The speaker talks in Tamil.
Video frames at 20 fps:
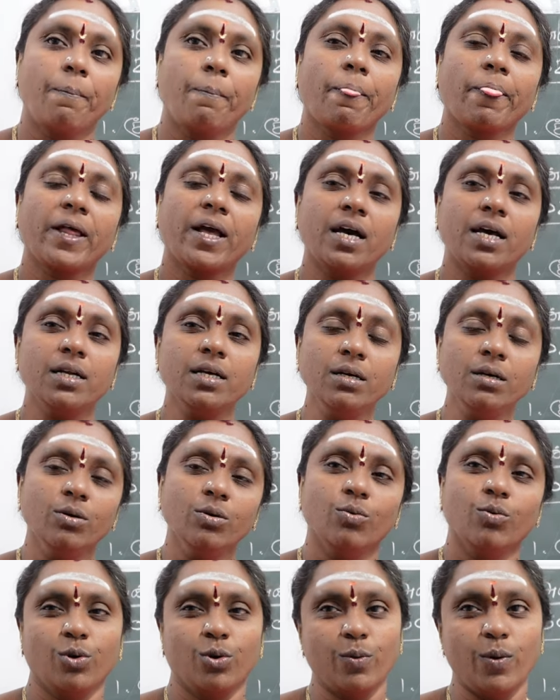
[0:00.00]
கரு
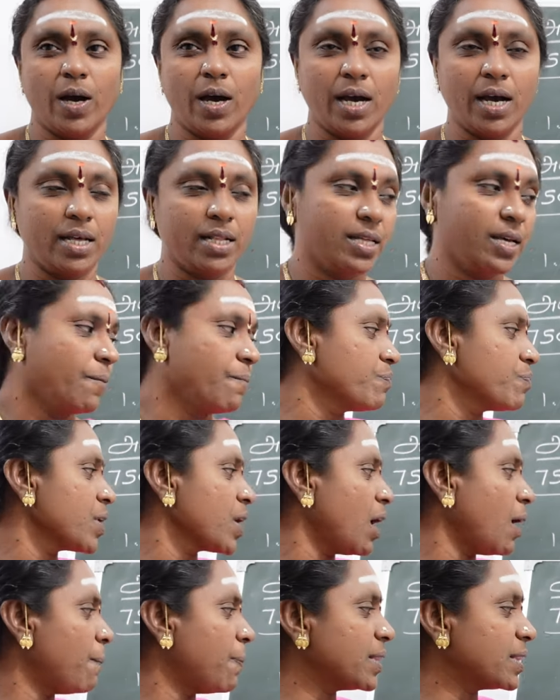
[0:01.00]
உருவாகாது
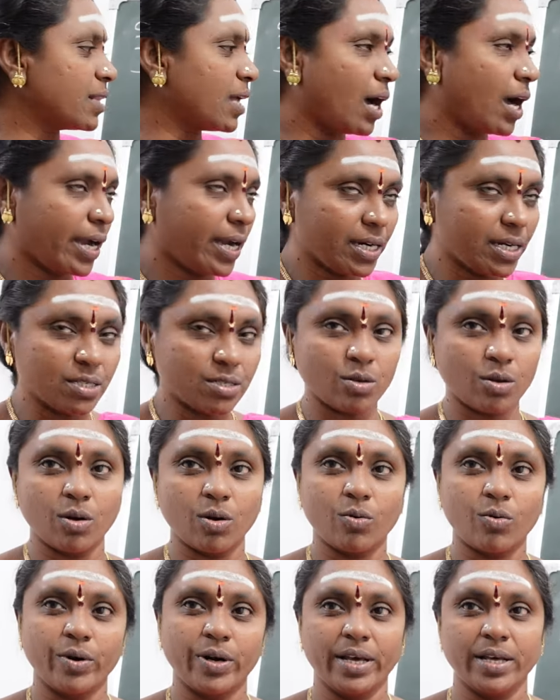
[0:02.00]
அப்போ தாய்ன்னு
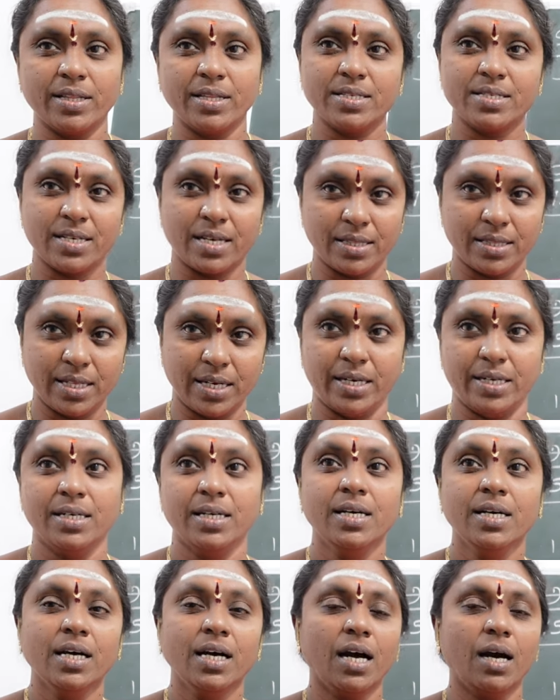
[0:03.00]
சொல்லக்கூடிய அந்த சந்திரன்
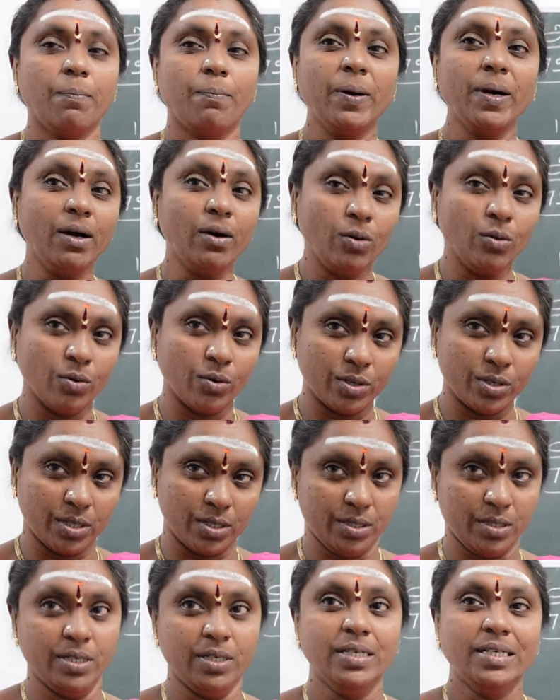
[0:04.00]
அப்போ ஒரு
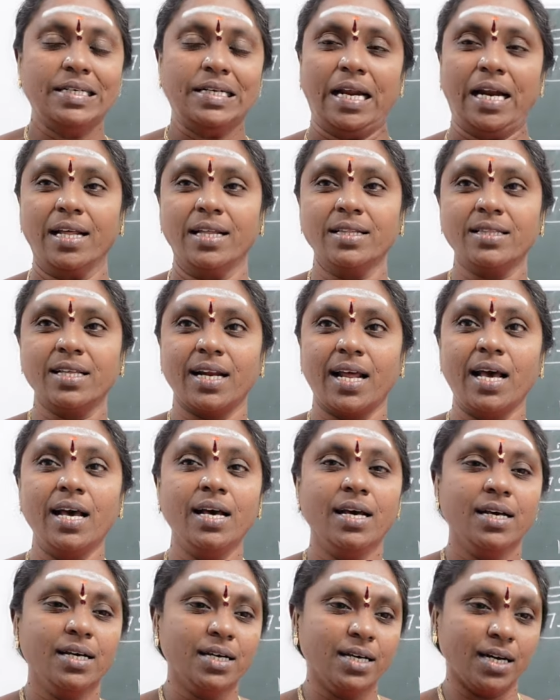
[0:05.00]
நிலத்தில்
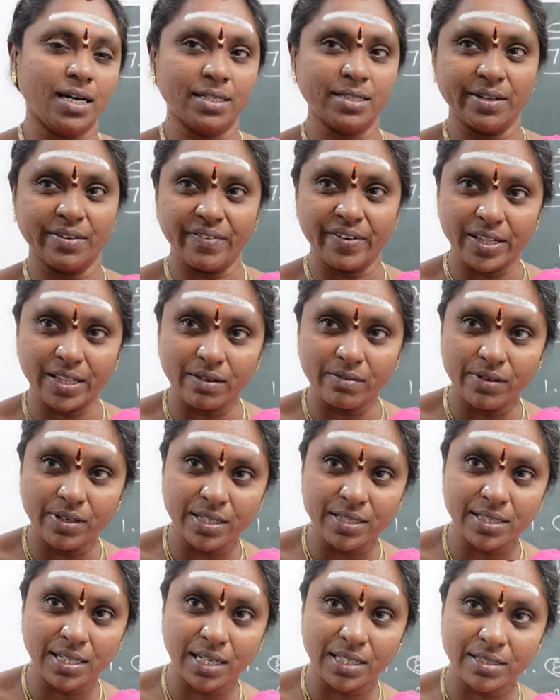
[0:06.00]
அந்த விதை
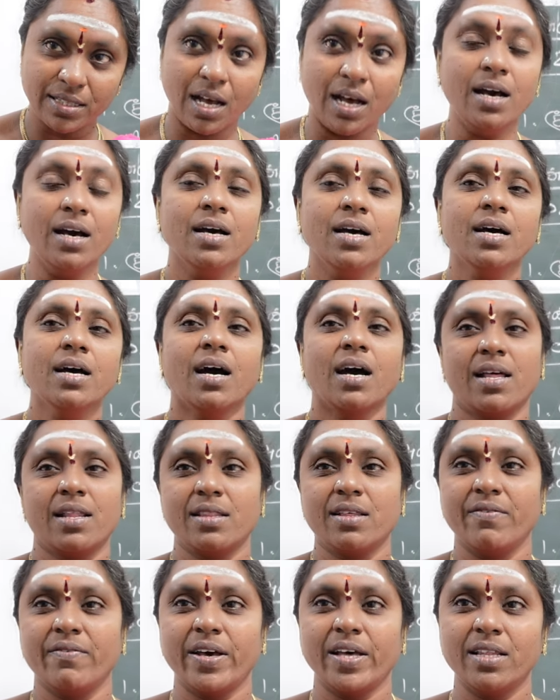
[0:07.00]
விழுந்தால் தான் அந்த
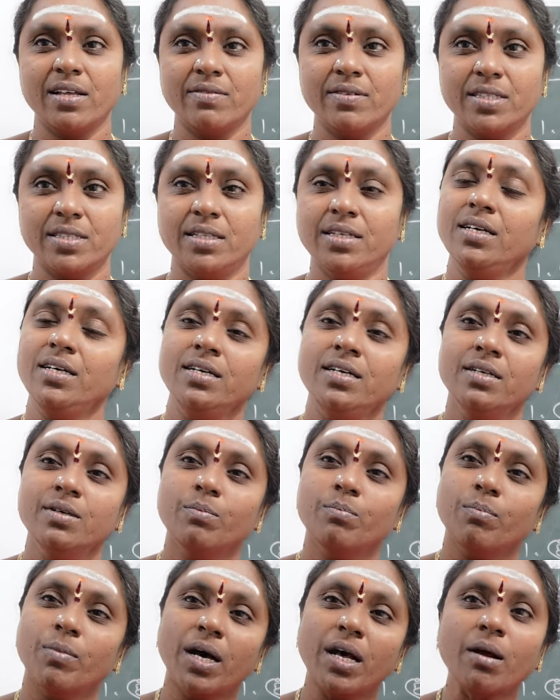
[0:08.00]
விதை வந்து
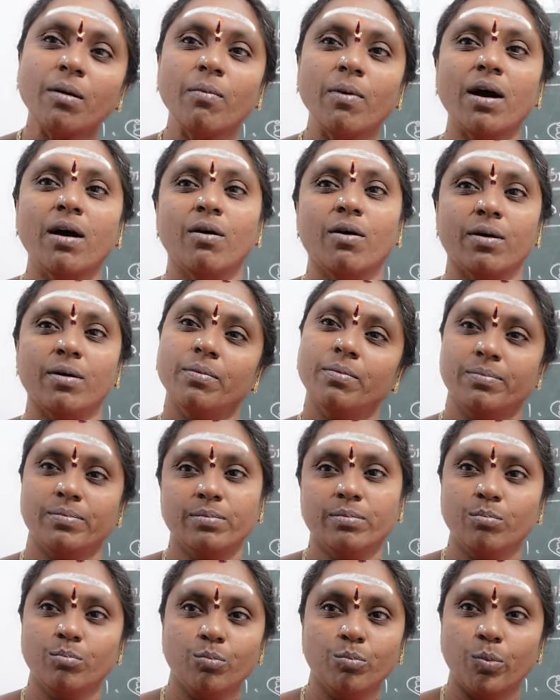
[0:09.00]

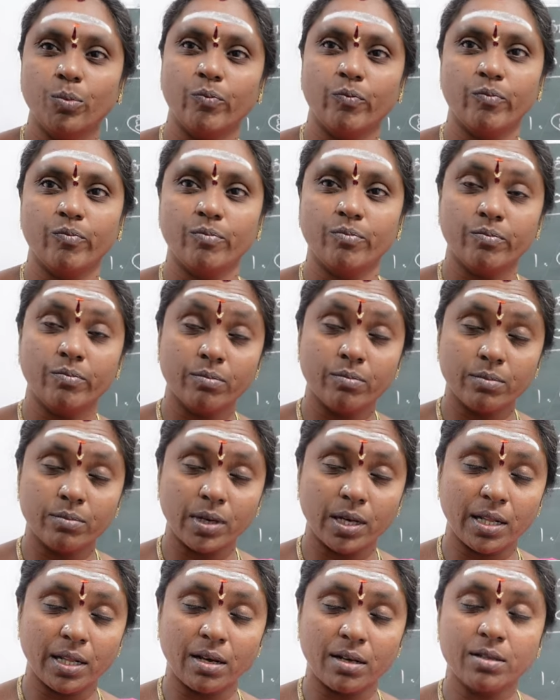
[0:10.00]
மரமாக
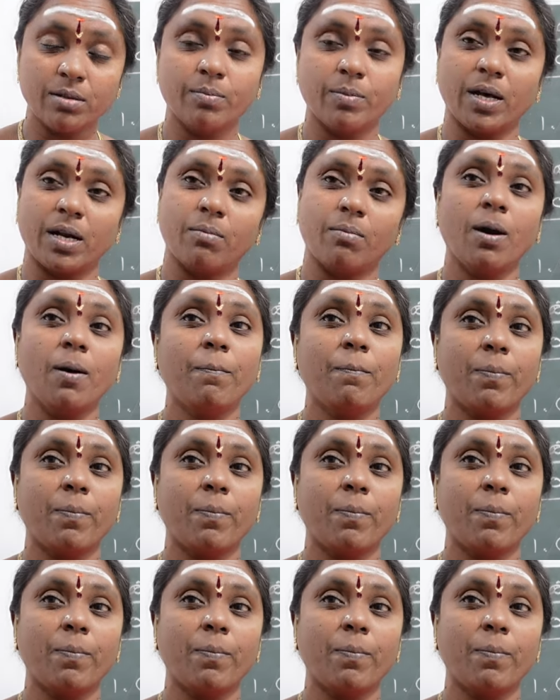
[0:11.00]
அதாவது மரமாக